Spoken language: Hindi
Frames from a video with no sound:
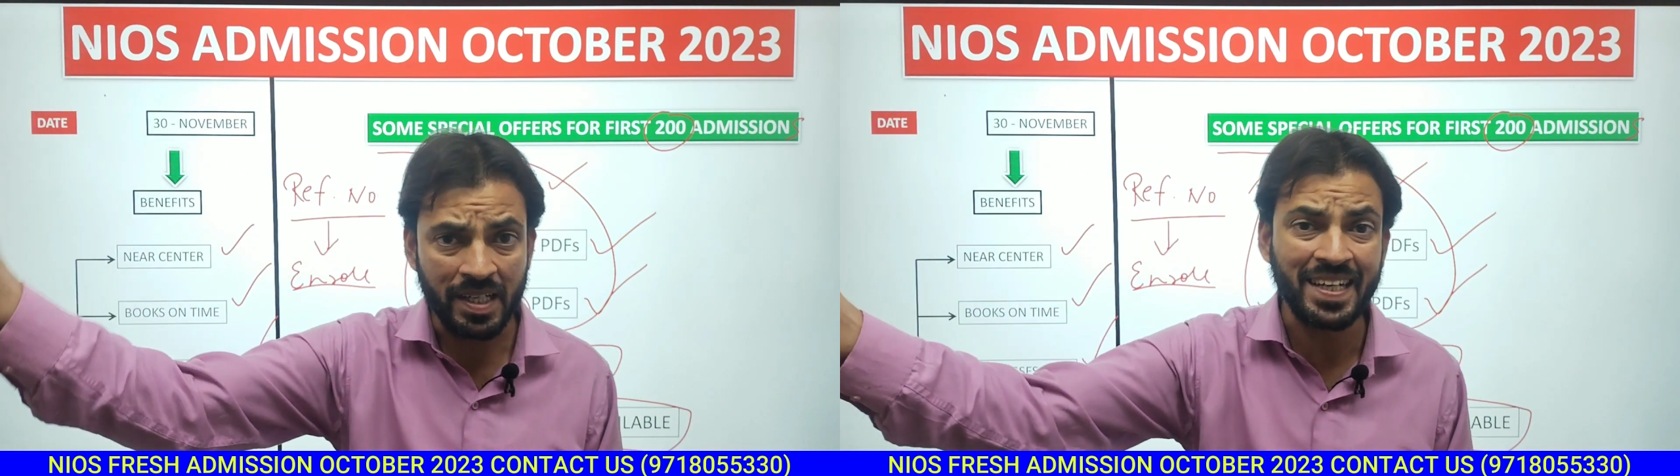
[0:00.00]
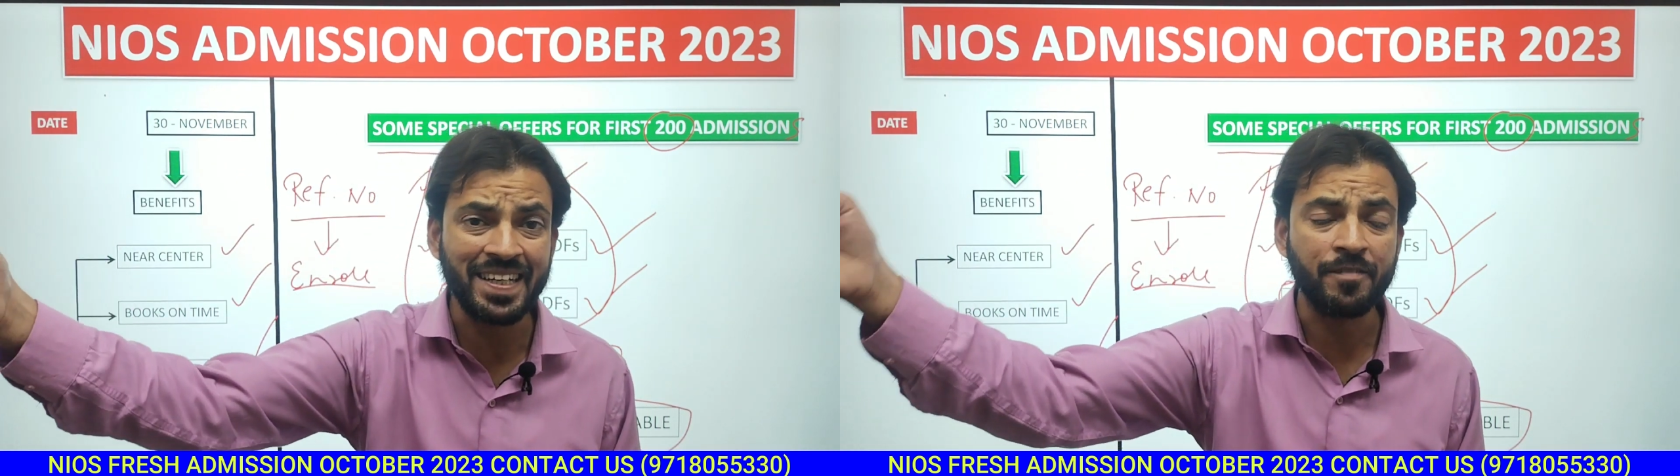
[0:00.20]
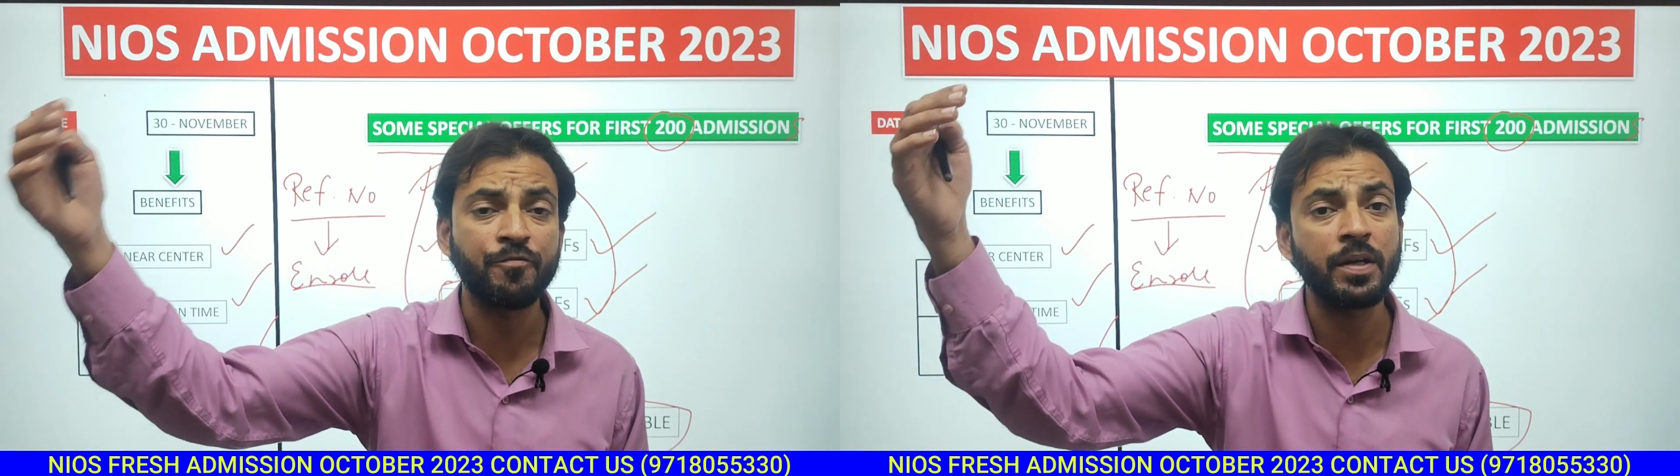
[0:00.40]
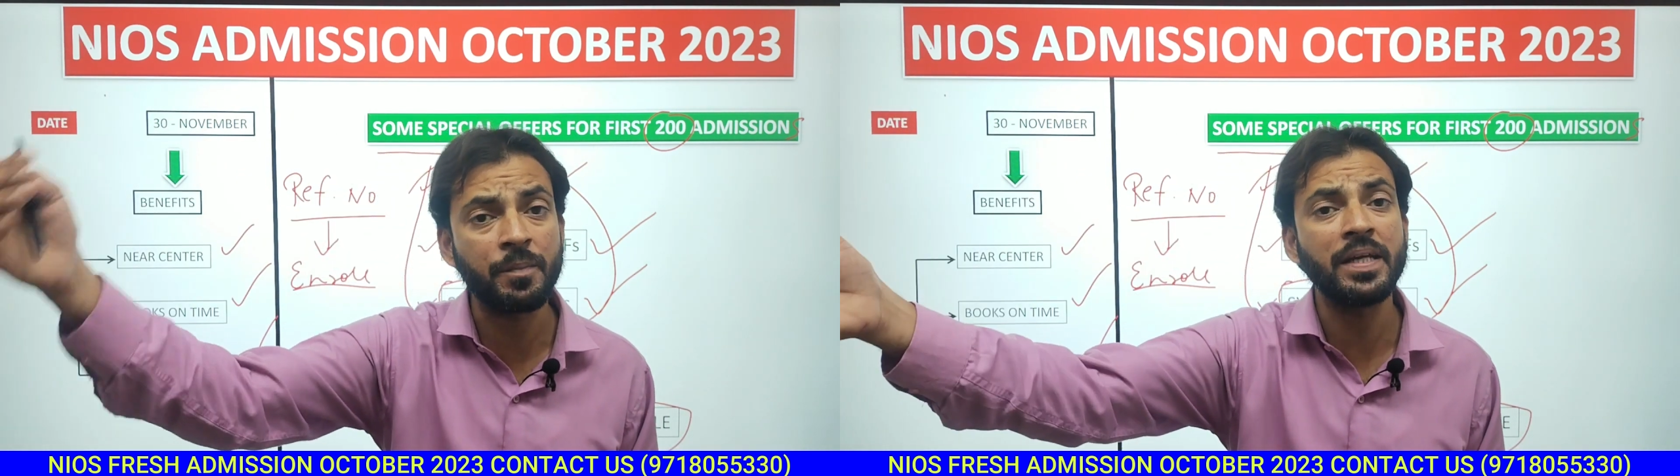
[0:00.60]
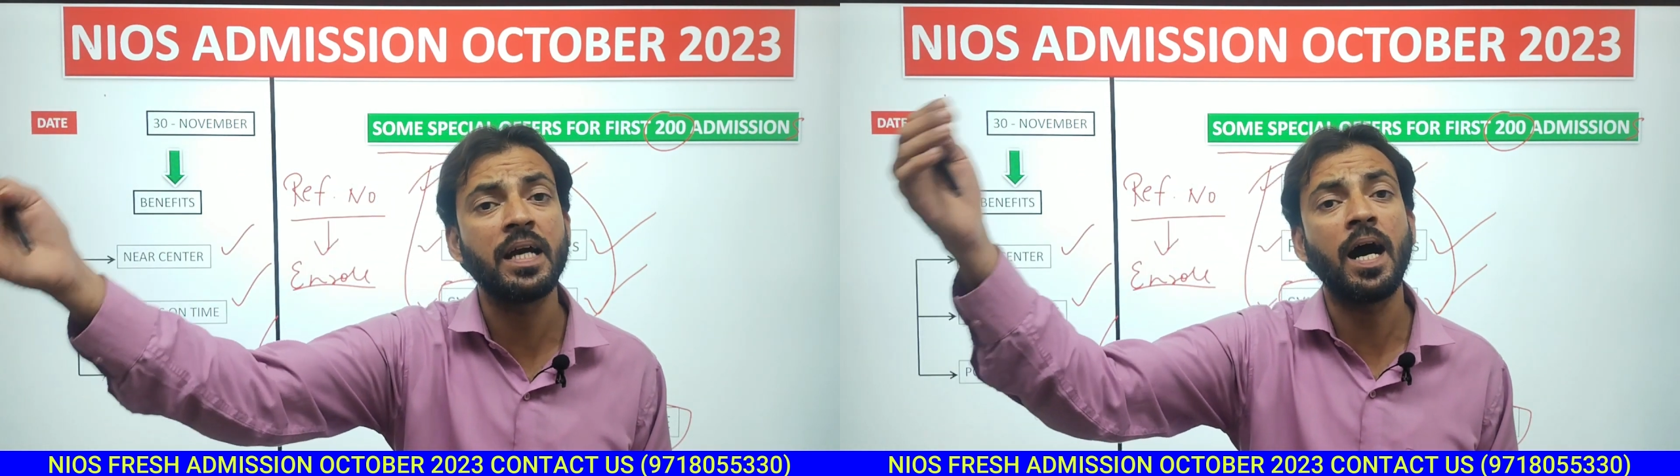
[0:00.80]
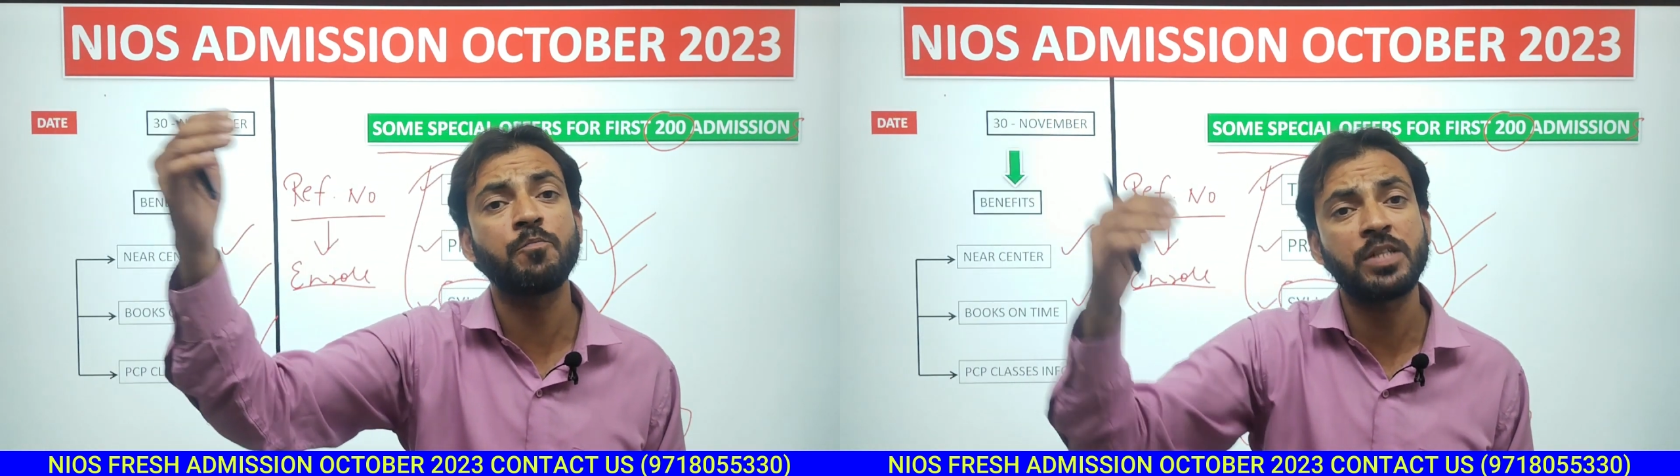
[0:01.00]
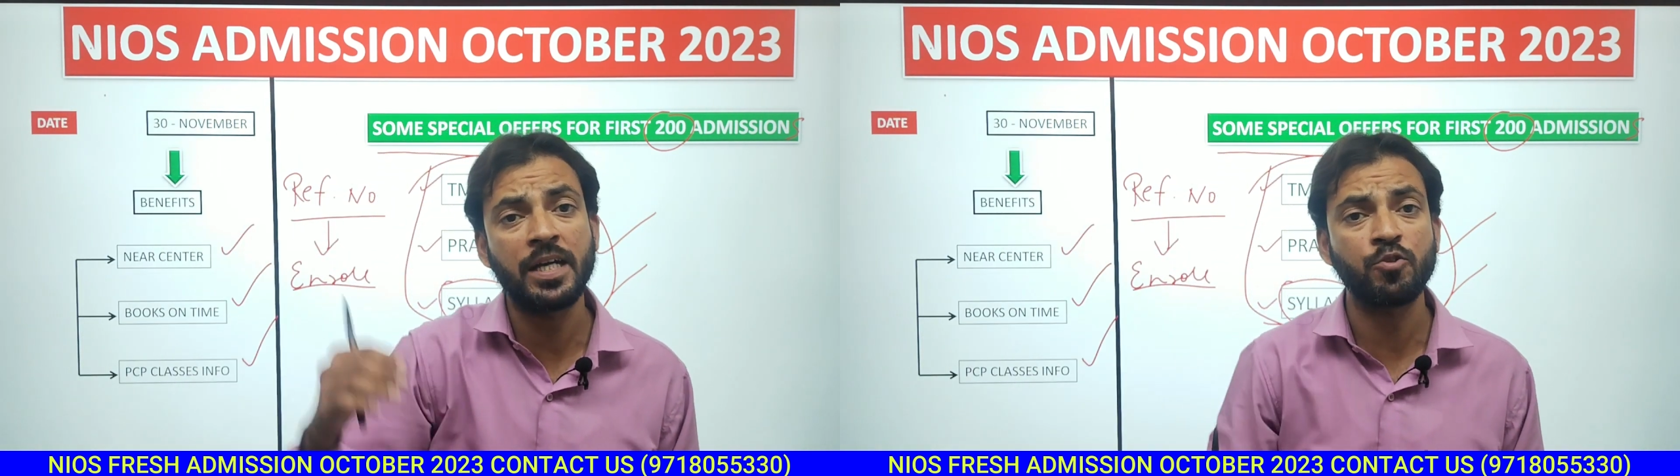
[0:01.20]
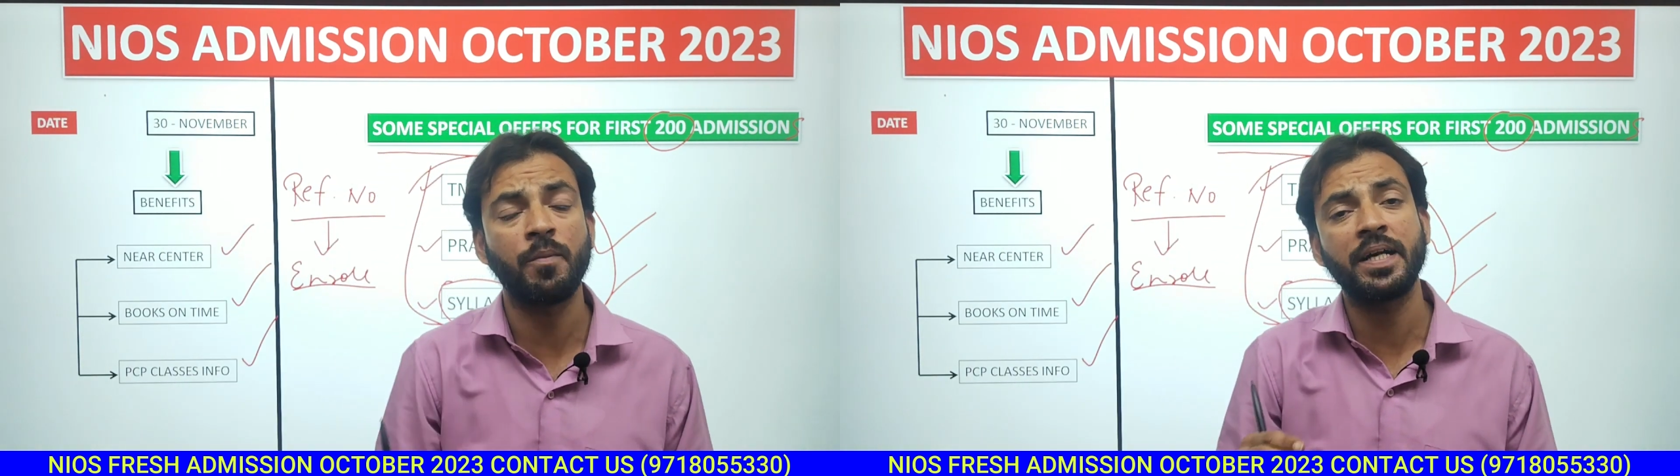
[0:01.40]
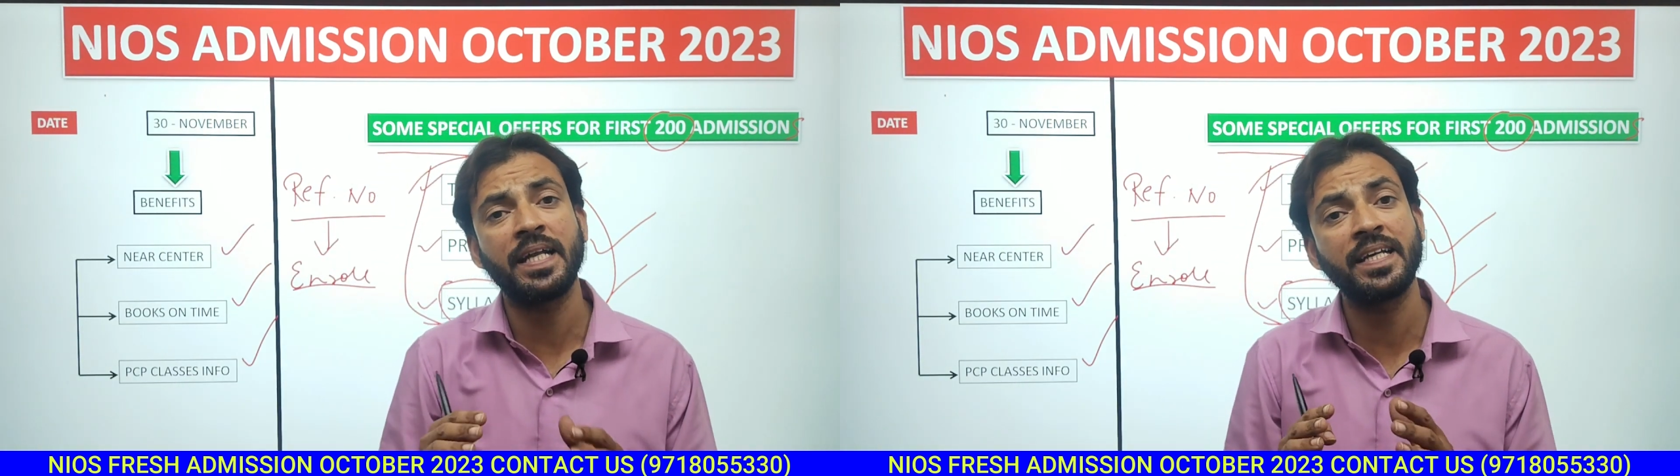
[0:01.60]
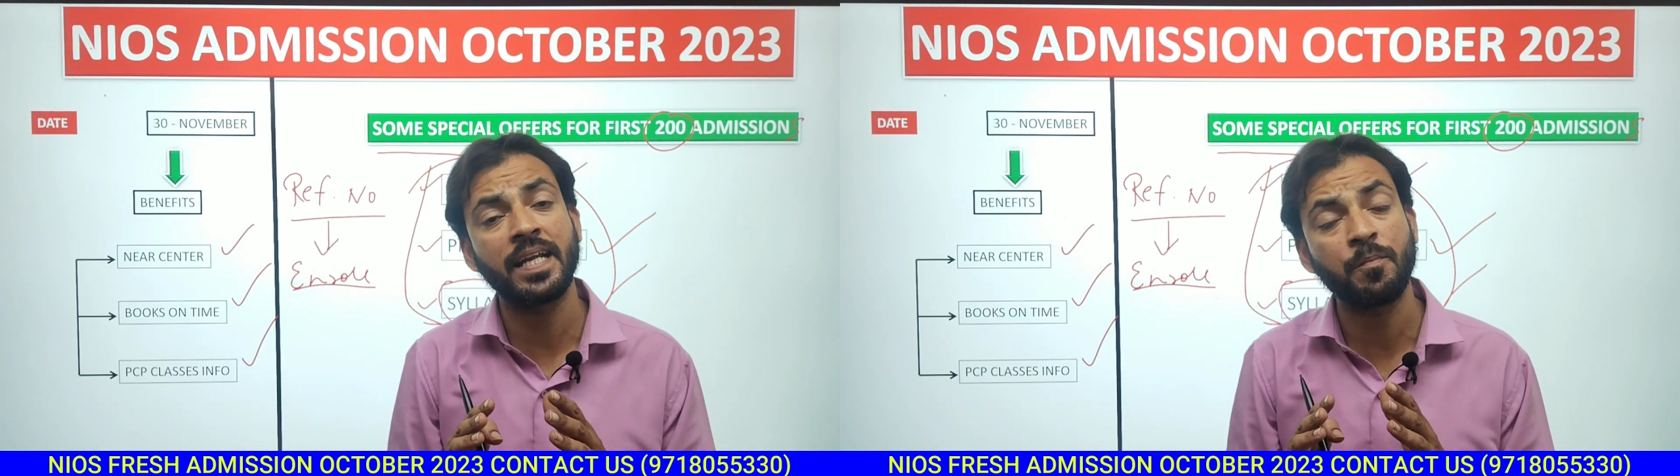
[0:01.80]
लेकिन फिर भी आप चाहें तो हमारे
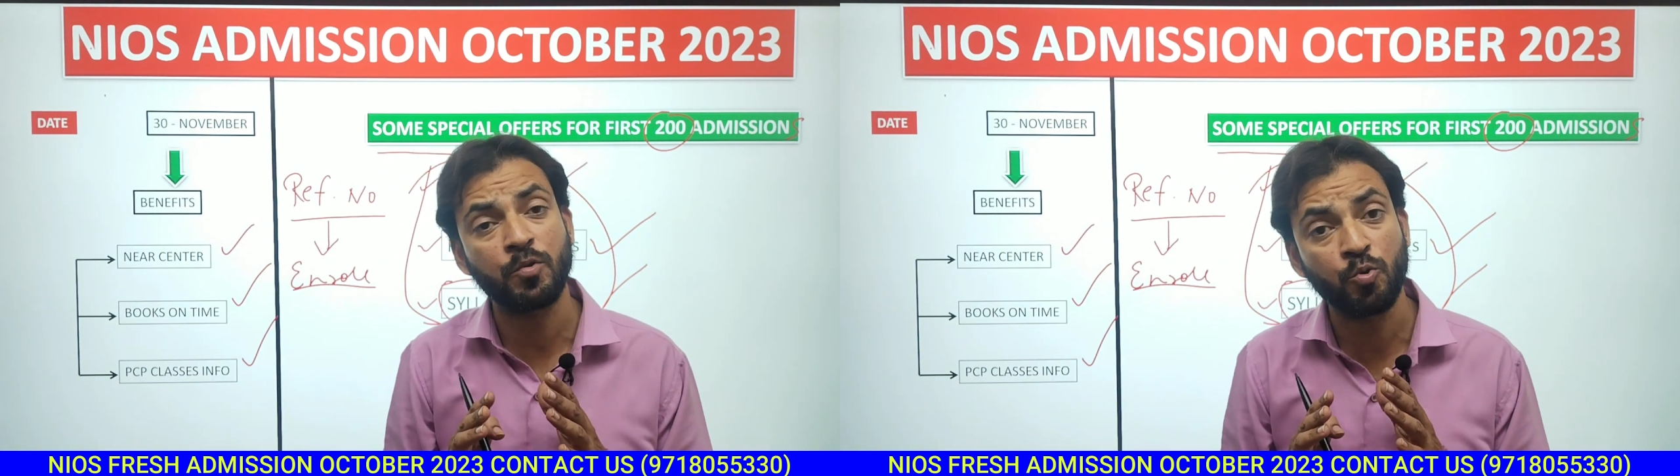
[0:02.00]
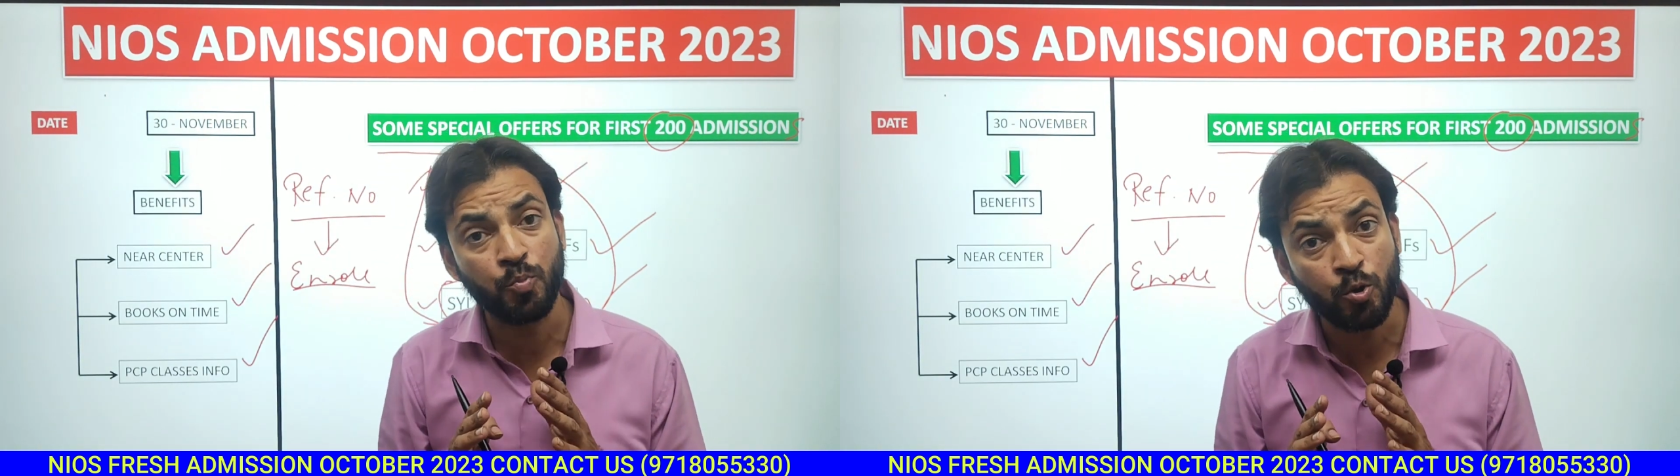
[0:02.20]
टेलीग्राम ग्रुप